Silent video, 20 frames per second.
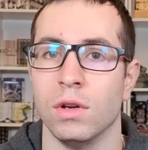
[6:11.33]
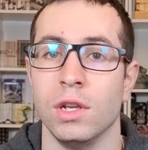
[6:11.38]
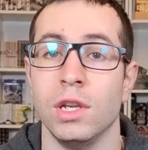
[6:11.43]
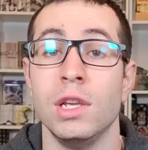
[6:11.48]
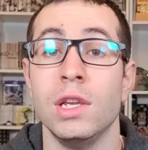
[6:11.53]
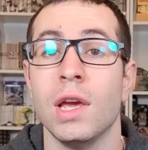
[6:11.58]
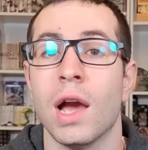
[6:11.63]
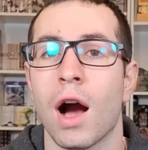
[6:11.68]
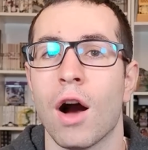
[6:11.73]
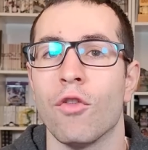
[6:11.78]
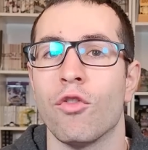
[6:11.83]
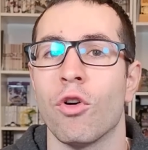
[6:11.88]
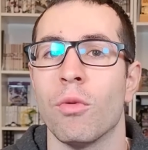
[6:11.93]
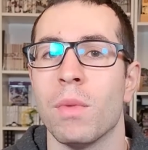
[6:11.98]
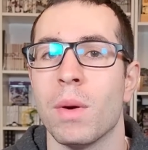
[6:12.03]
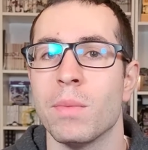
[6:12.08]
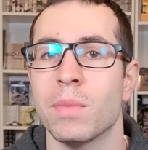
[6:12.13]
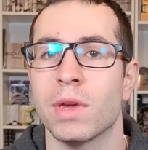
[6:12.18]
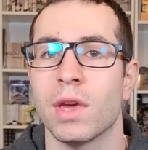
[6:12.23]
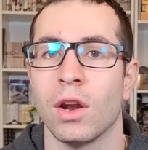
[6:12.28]
Lily avant
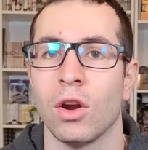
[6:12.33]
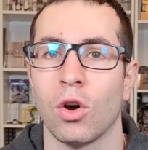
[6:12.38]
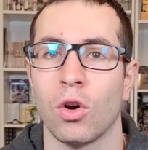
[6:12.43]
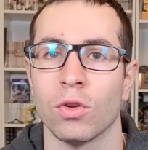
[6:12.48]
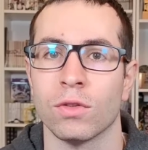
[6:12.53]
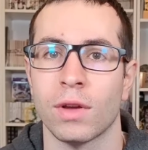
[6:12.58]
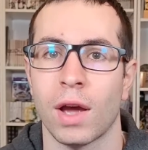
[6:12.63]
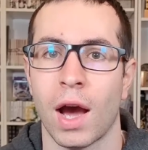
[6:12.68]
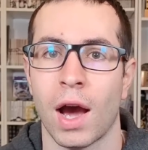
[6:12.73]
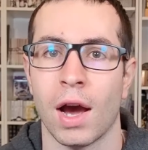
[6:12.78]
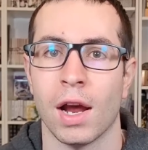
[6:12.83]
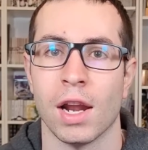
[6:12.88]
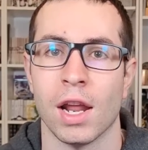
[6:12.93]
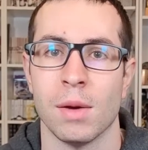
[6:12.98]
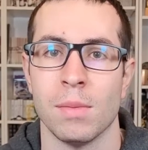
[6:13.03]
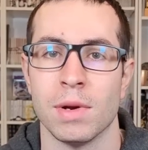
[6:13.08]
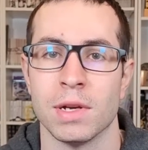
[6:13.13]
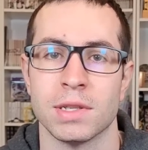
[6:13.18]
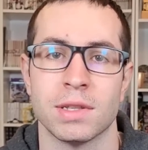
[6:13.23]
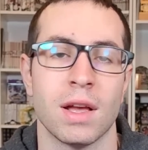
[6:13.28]
même qu'elle rentre à
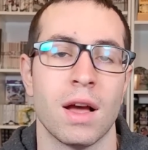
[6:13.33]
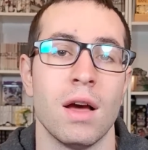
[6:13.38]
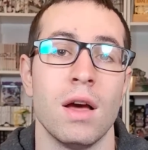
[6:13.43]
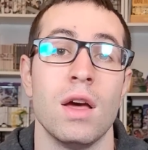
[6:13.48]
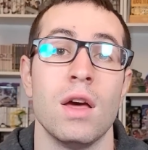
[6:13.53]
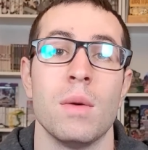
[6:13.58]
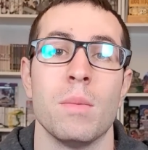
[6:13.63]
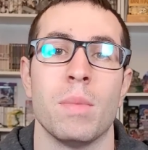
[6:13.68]
Alabasta,